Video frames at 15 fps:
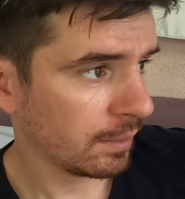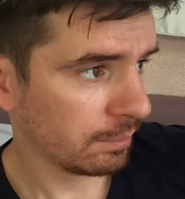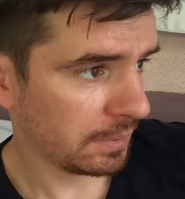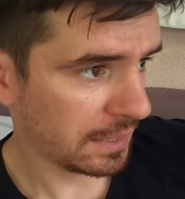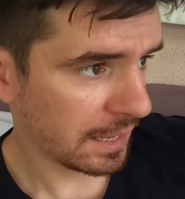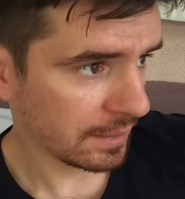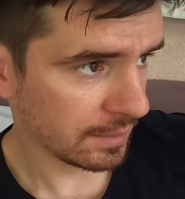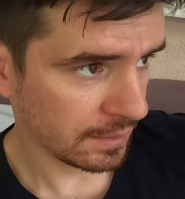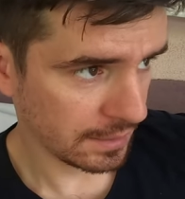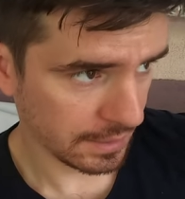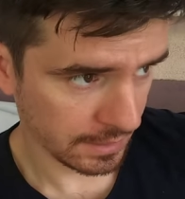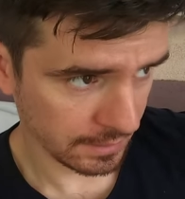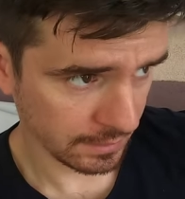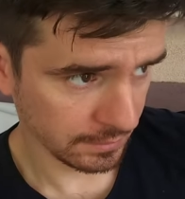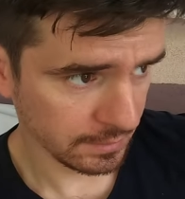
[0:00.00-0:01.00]
bir yer
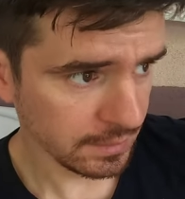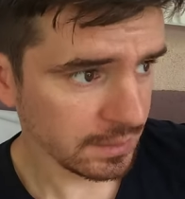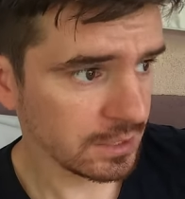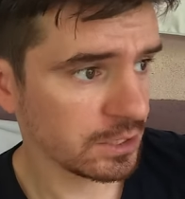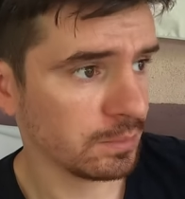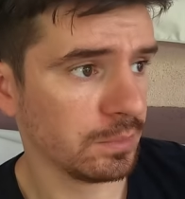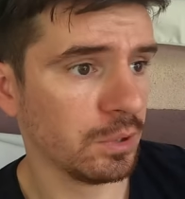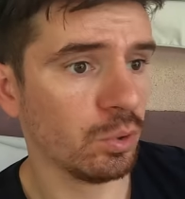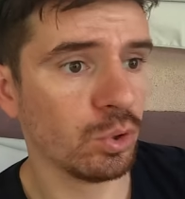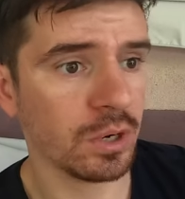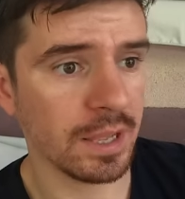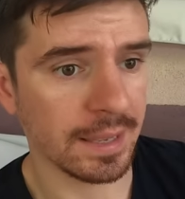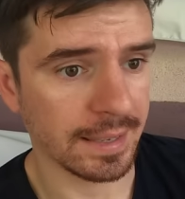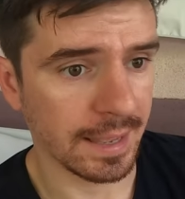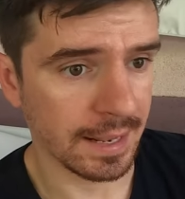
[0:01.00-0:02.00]
ayarladık şimdi
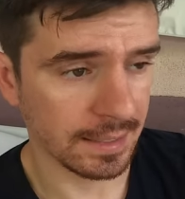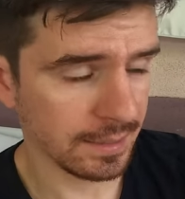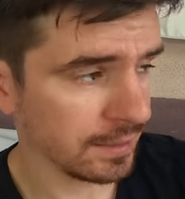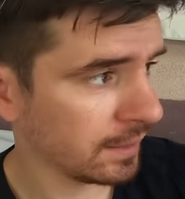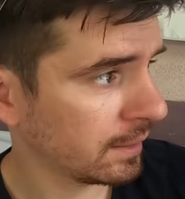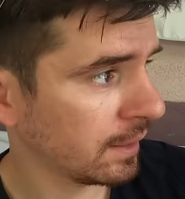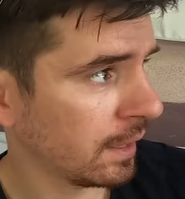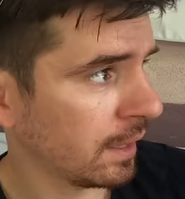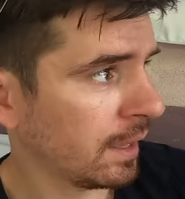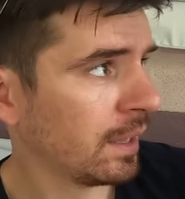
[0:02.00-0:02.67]
oraya geldik